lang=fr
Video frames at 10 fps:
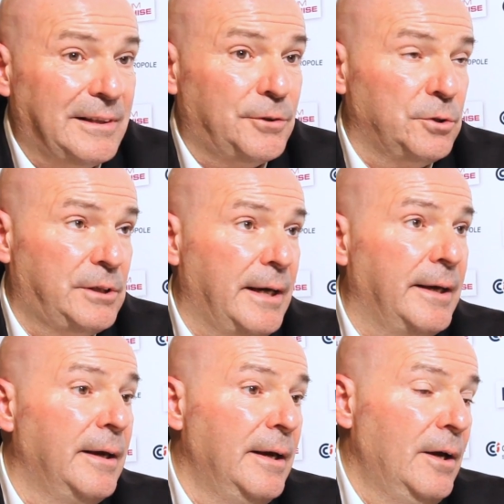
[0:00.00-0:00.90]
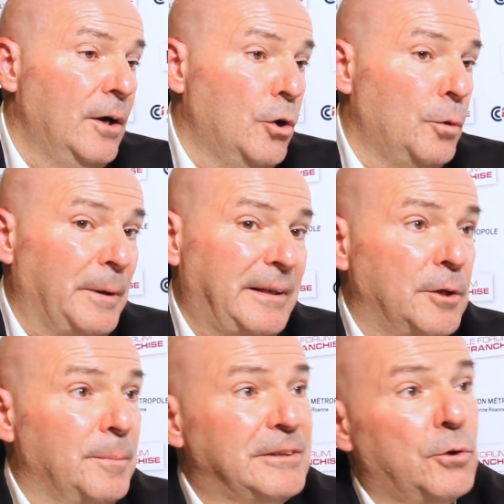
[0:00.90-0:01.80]
associés. Euh,
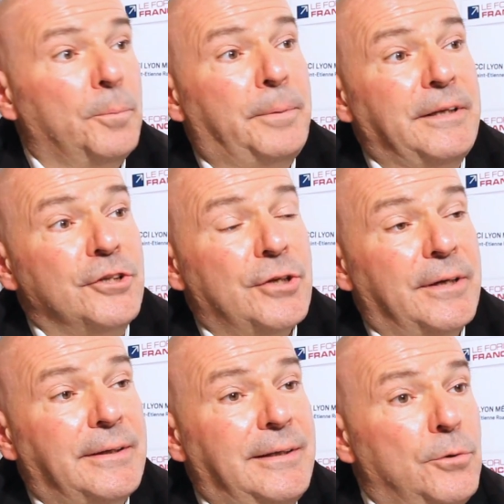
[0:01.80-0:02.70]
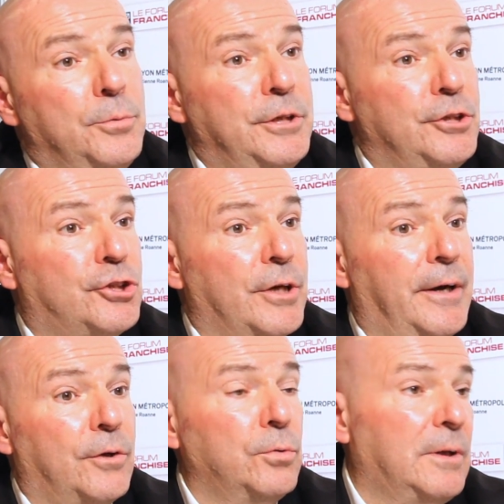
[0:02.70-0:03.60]
Patrick Mazereau, le PDG, qui lui
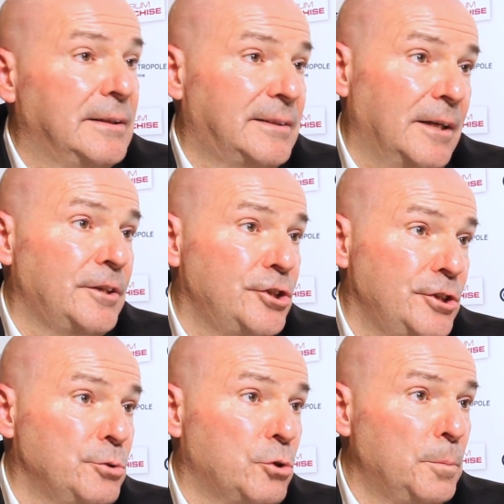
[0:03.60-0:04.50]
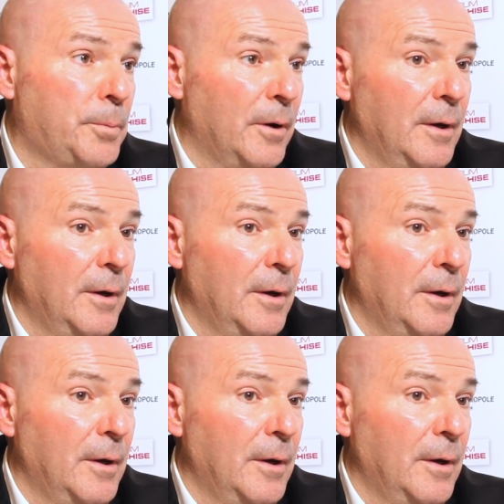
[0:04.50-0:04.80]
gère toute la stratégie du groupe.